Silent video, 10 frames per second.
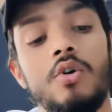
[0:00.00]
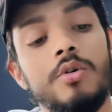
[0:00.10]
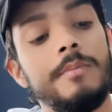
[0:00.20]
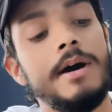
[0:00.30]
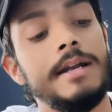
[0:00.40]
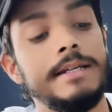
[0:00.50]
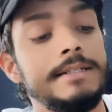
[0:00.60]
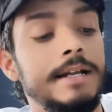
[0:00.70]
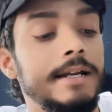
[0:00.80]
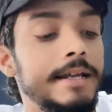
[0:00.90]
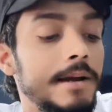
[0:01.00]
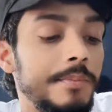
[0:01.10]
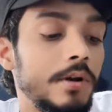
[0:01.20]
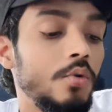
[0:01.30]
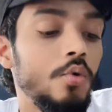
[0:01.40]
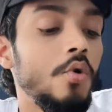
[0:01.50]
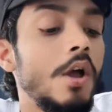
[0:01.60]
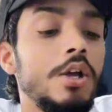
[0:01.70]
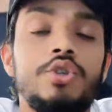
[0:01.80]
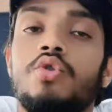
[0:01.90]
और बाहर की साइड ये आपका लोगो
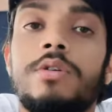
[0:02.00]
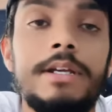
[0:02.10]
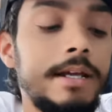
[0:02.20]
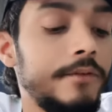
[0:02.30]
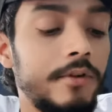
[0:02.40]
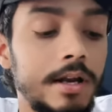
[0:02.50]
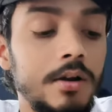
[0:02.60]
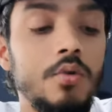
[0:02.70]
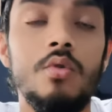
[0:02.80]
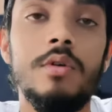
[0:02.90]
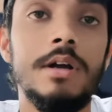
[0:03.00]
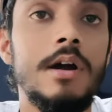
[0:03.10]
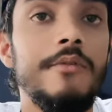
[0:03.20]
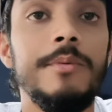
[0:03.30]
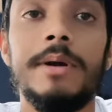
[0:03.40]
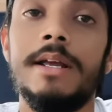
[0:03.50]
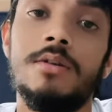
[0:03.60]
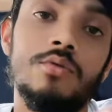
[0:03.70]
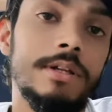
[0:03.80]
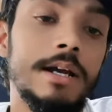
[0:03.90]
जो कि ये वाला लोगो है काफ़ी बढ़िया
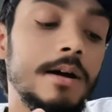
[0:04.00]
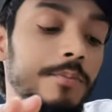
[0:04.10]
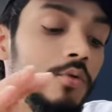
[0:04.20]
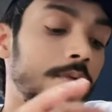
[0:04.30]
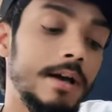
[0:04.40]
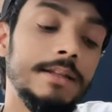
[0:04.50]
लुक देगा आपको